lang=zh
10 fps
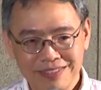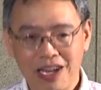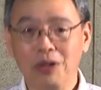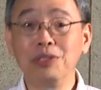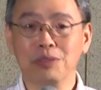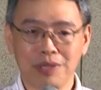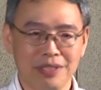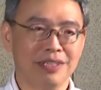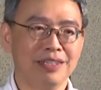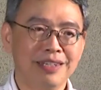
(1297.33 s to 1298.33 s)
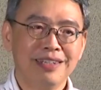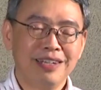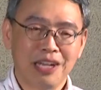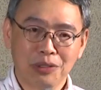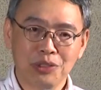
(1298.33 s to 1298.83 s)
好几位的
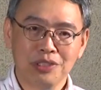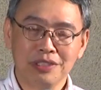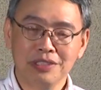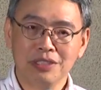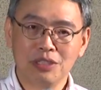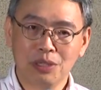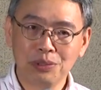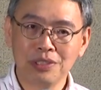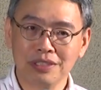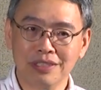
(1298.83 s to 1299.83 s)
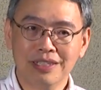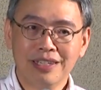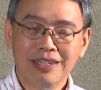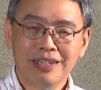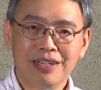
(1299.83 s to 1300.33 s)
老师，其实都是
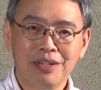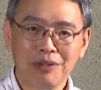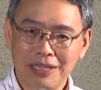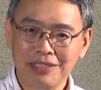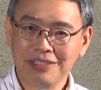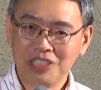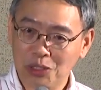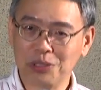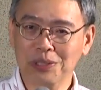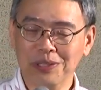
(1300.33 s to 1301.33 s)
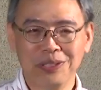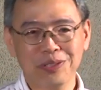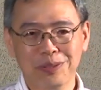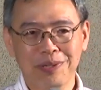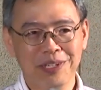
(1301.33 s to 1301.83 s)
后来是教授，都是
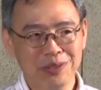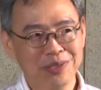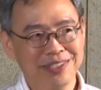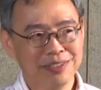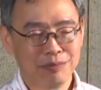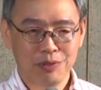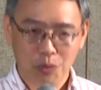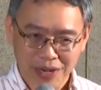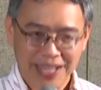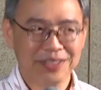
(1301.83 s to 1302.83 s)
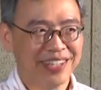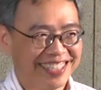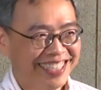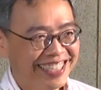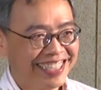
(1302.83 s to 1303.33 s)
我们很多人我啦，对，
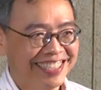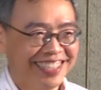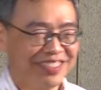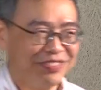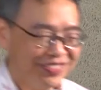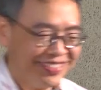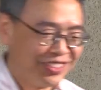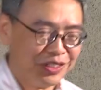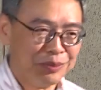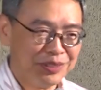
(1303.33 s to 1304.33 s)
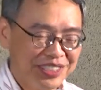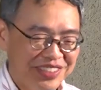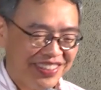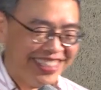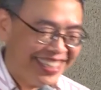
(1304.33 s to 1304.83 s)
可能绝对不是
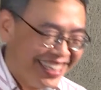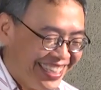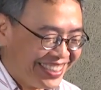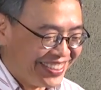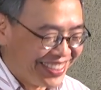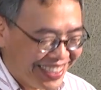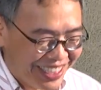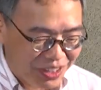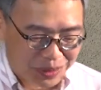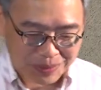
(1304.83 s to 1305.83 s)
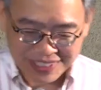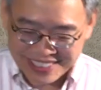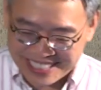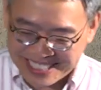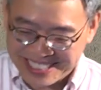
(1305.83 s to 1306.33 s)
你们，都是我们
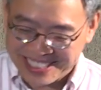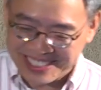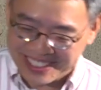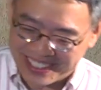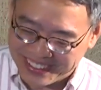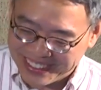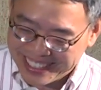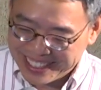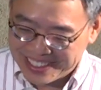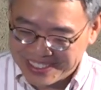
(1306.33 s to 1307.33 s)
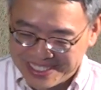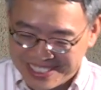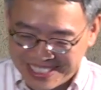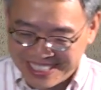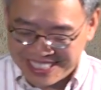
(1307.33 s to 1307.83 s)
年轻的时候都
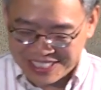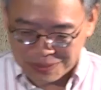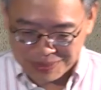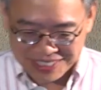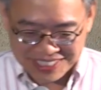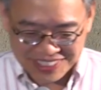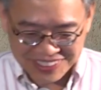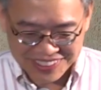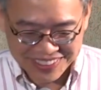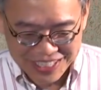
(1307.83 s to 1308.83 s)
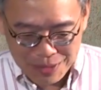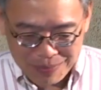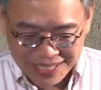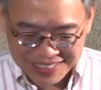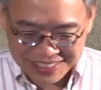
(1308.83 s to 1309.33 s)
是赫赫有名的教授，
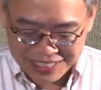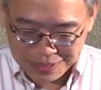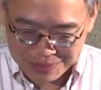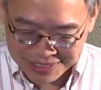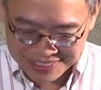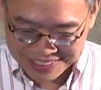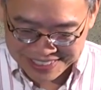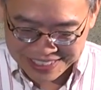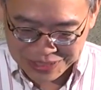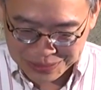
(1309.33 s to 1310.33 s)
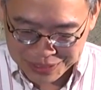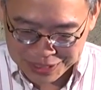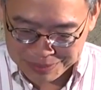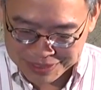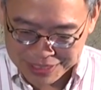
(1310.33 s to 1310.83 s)
排在这一本这个高中
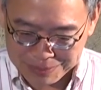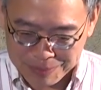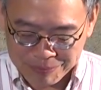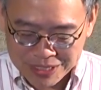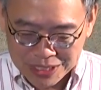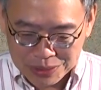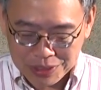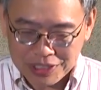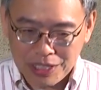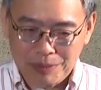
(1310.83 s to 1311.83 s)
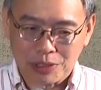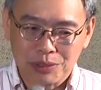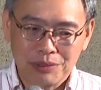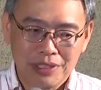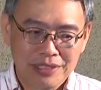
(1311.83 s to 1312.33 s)
课本上面。所以这一本
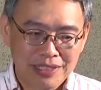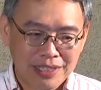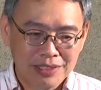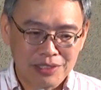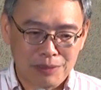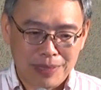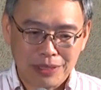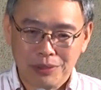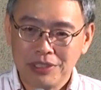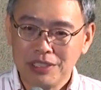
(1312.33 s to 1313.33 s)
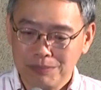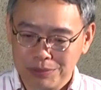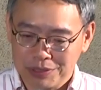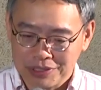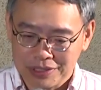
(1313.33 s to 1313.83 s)
书呢，在当时有蛮多进
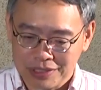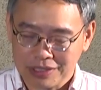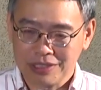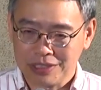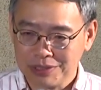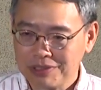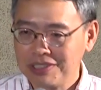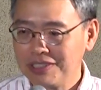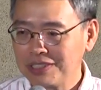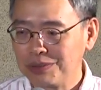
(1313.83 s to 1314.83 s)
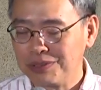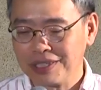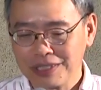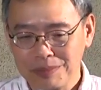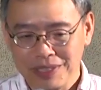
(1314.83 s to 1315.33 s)
步的事情，其中一件事我
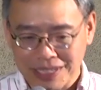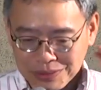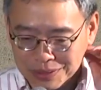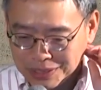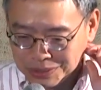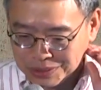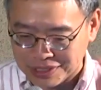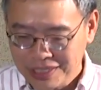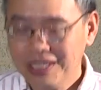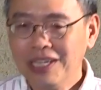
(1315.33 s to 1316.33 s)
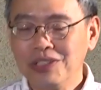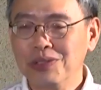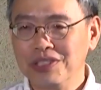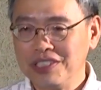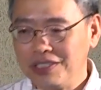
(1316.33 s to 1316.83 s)
要特别拿出来说呢，
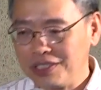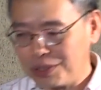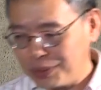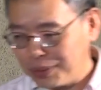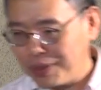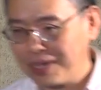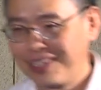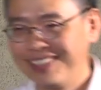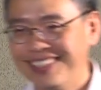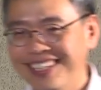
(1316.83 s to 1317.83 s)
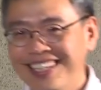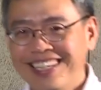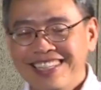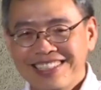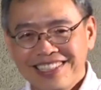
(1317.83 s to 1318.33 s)
就是线性规划。
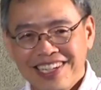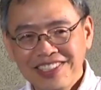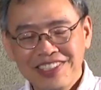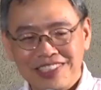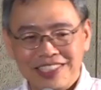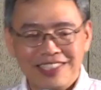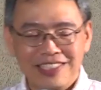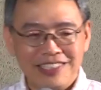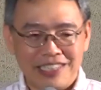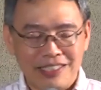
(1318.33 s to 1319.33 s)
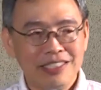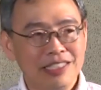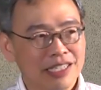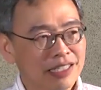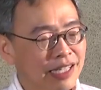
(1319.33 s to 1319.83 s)
在当时呢，这个解析
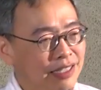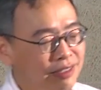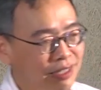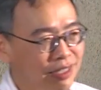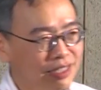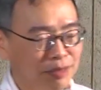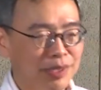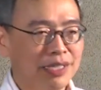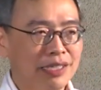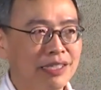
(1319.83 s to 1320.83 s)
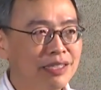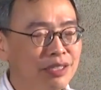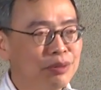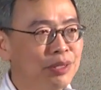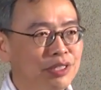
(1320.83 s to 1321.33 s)
几何那一册里面一
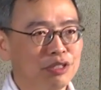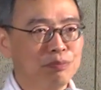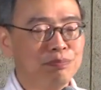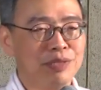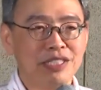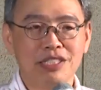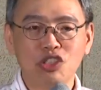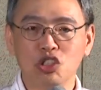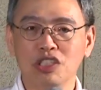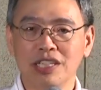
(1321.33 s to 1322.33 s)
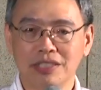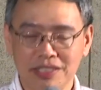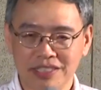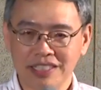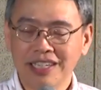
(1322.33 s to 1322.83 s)
定会有平行直线
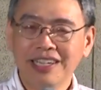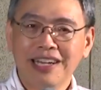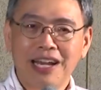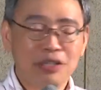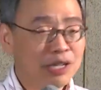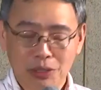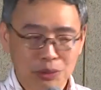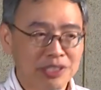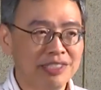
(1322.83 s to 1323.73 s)
系，还有很多